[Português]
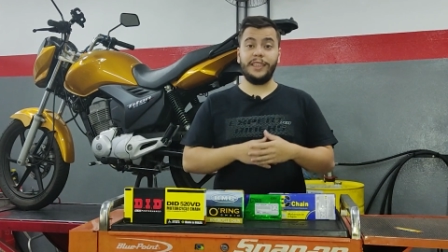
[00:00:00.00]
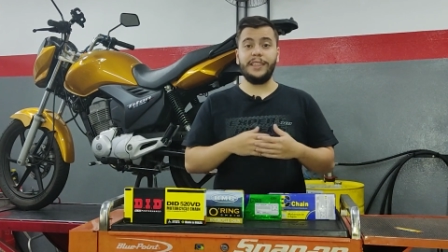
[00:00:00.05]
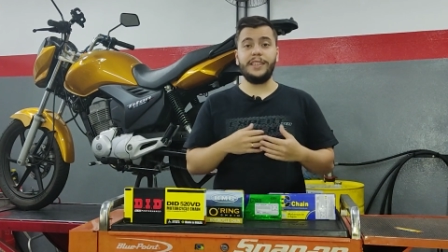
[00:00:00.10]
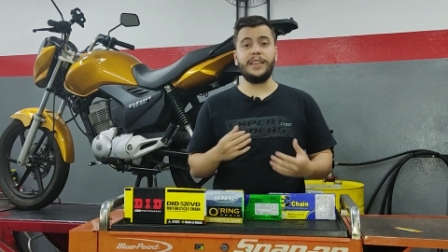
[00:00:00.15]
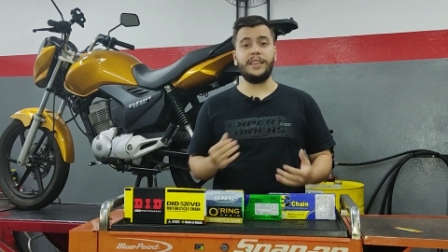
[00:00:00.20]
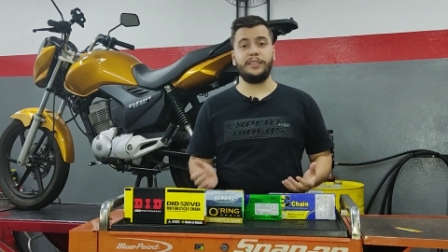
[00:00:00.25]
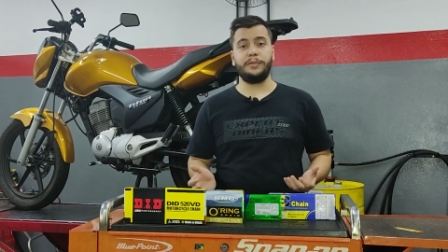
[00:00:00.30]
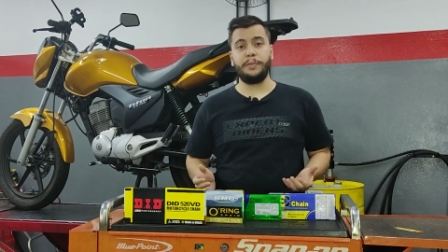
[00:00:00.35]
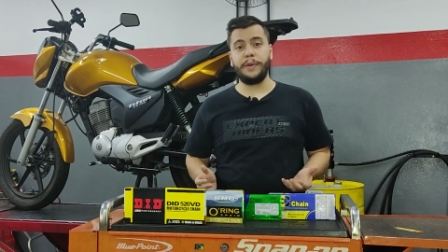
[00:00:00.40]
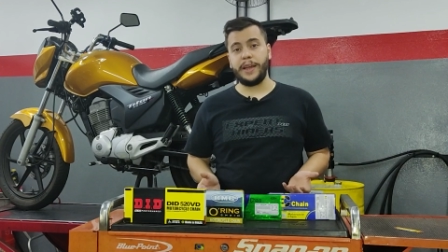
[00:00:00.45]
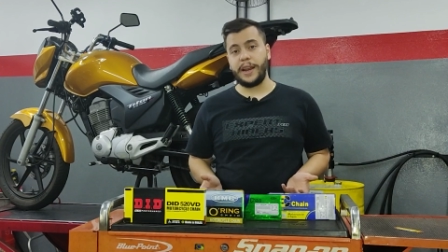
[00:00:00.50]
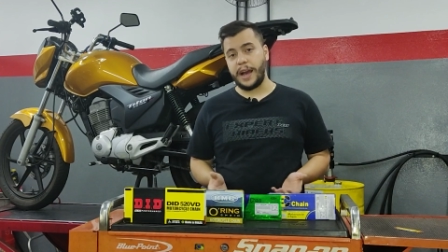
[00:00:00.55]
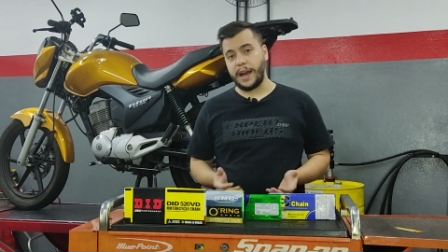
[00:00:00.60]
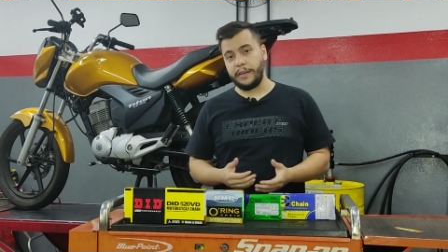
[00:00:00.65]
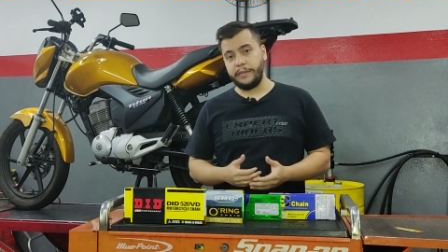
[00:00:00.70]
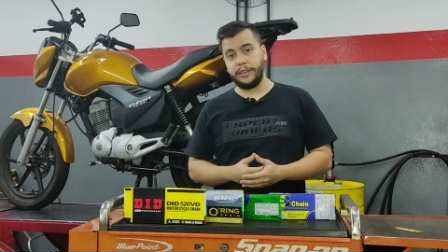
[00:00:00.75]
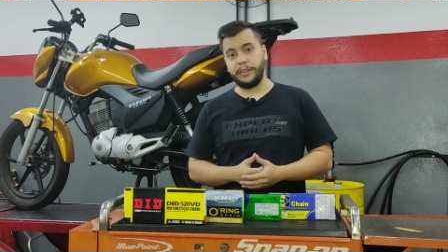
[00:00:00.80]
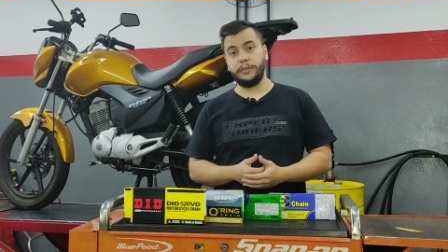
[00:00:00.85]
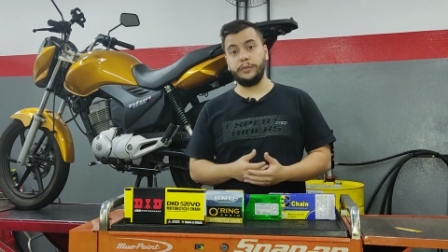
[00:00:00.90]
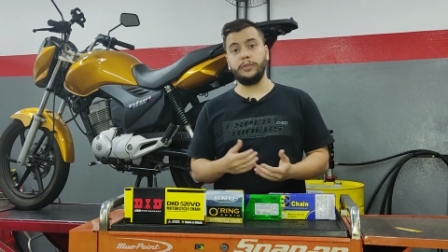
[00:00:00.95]

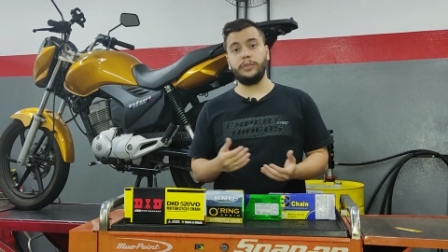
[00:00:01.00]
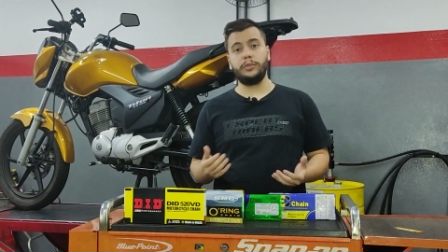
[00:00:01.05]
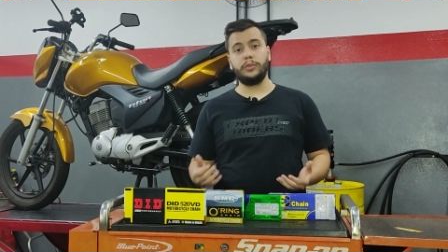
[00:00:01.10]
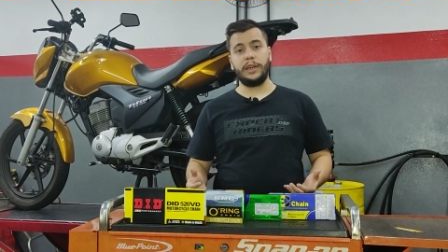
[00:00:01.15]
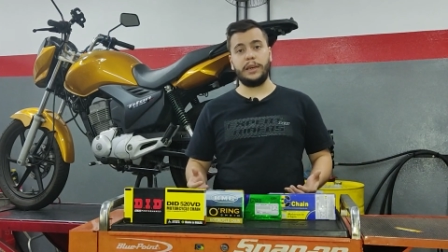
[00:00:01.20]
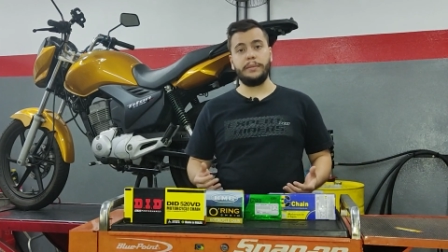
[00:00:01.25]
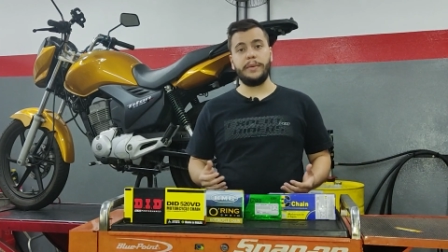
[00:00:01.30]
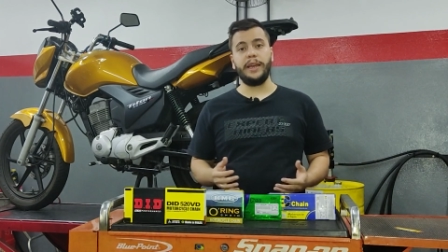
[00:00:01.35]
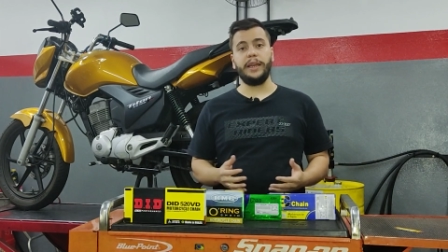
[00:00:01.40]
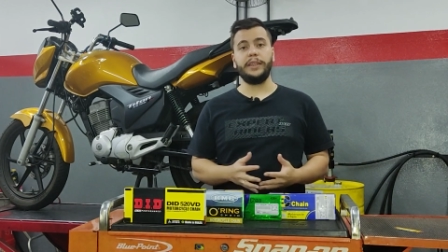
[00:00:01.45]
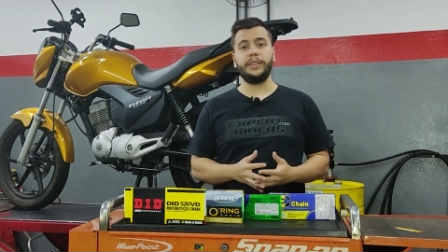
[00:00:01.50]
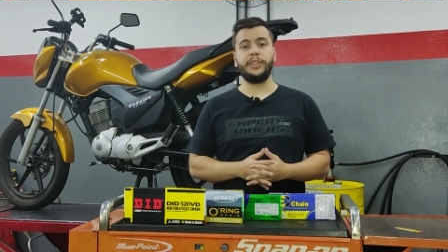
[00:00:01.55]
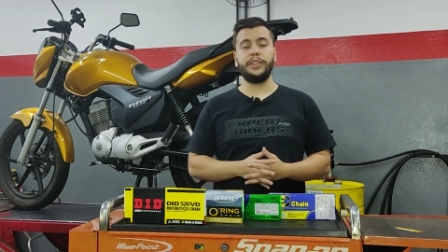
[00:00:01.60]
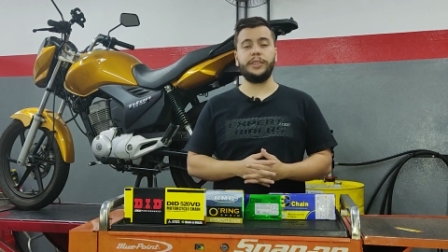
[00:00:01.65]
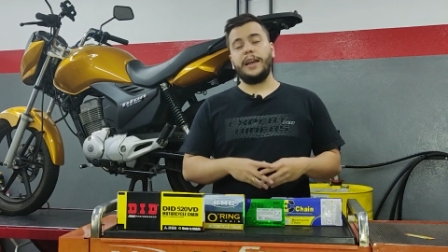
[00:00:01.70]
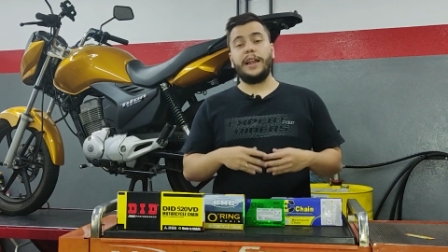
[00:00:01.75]
inesperáveis futuramente.